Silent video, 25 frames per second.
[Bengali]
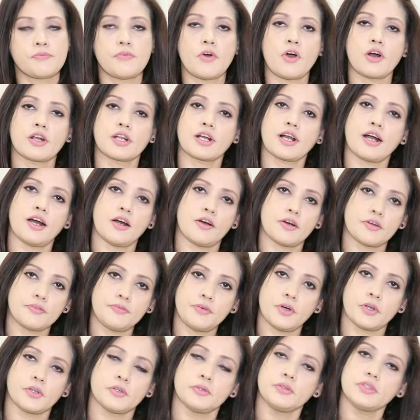ফল খাওয়ার
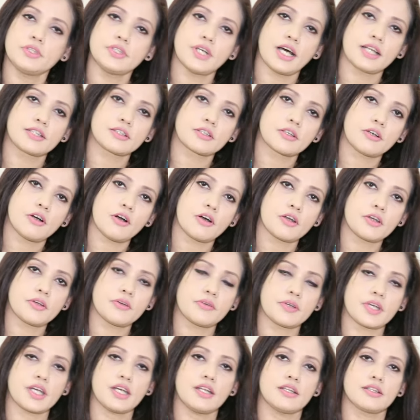ফলেও দাঁত ক্ষয়
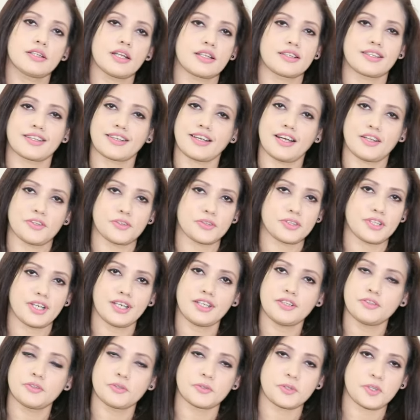হয়ে দাঁতে কালো
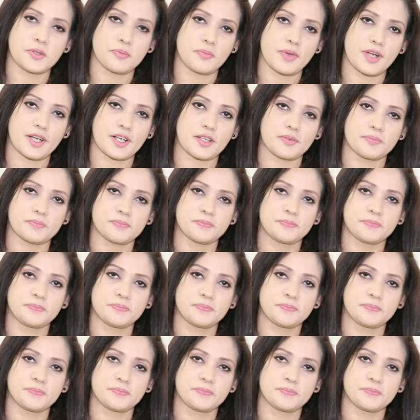দাগ হতে পারে